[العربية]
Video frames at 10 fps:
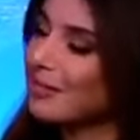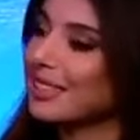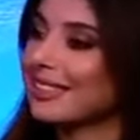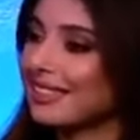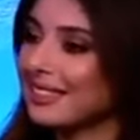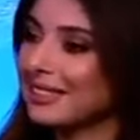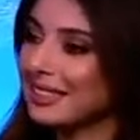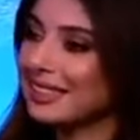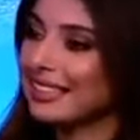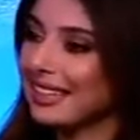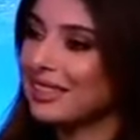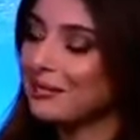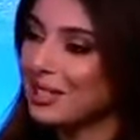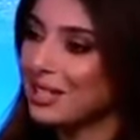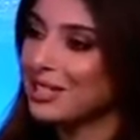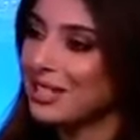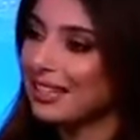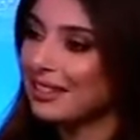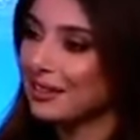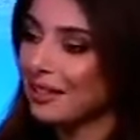فتره يعني
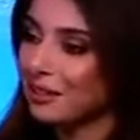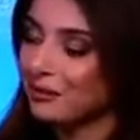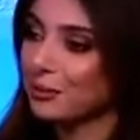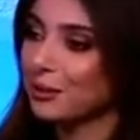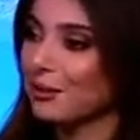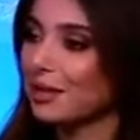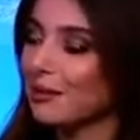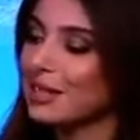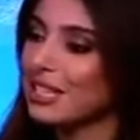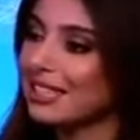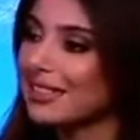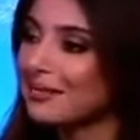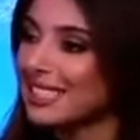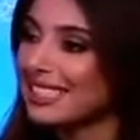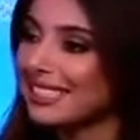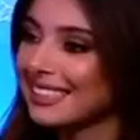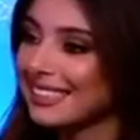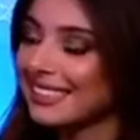بتشجعني اني فوت بمجال التمثيل